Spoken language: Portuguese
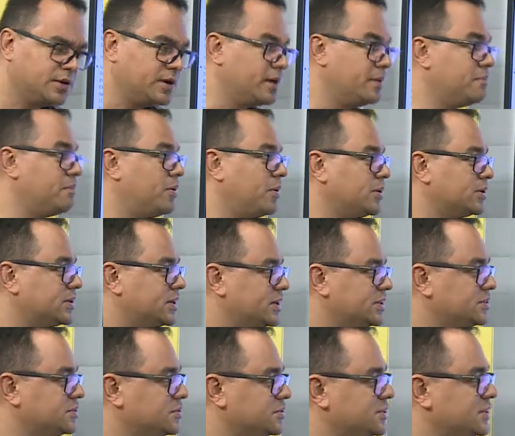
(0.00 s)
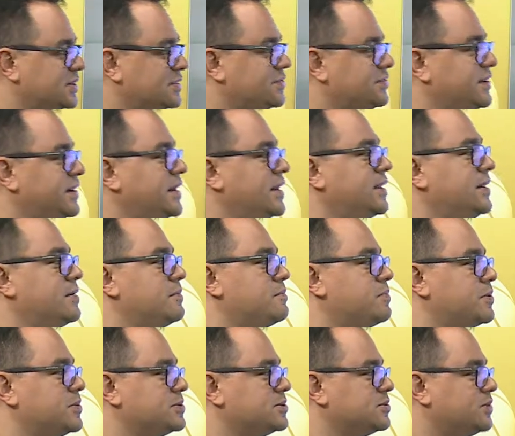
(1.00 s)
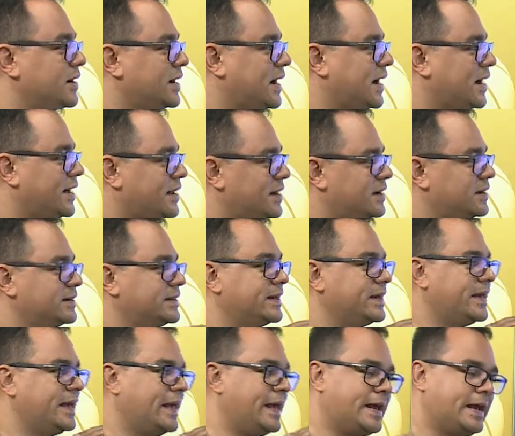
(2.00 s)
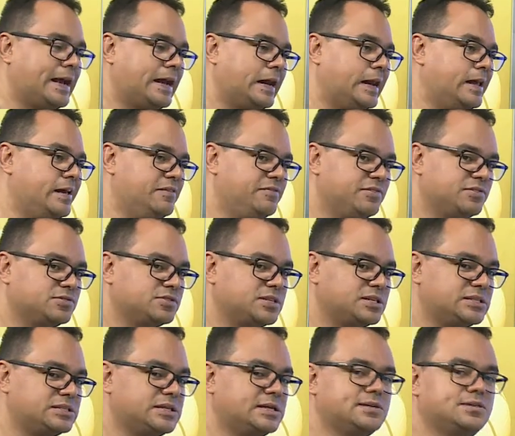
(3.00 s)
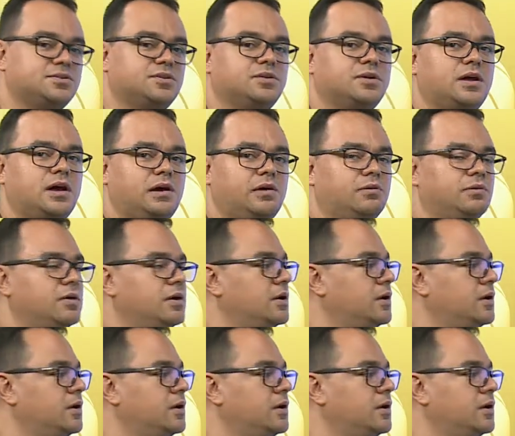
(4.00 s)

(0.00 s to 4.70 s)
importantes do Sevilha, depois uma carreira incrível, sensacional